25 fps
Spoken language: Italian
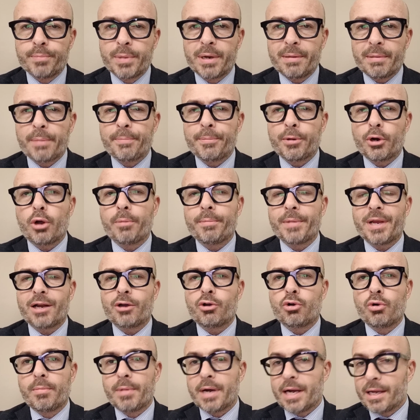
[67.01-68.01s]
Prima però mi
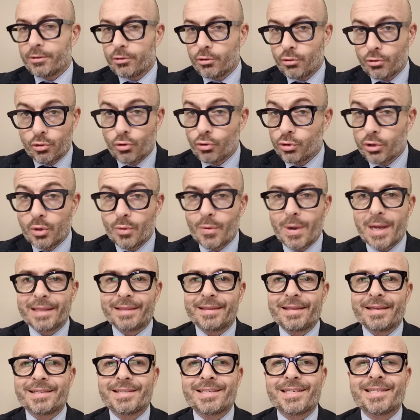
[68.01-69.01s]
raccomando
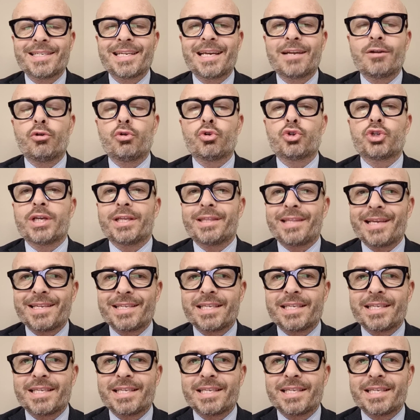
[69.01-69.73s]
continuate, se già non lo siete,